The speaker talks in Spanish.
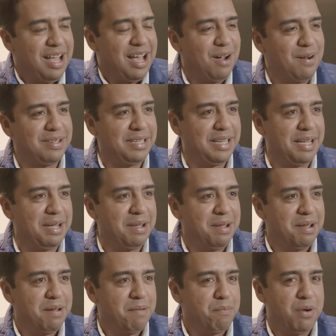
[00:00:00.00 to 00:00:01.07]
Ahora sí
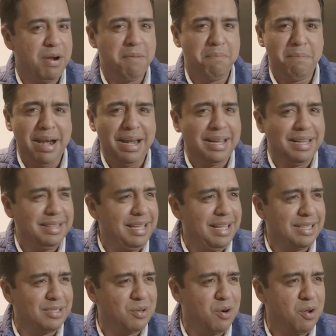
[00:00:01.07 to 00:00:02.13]
que por el marketing
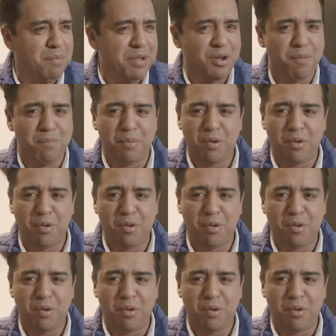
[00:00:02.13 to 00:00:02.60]
gastronómico,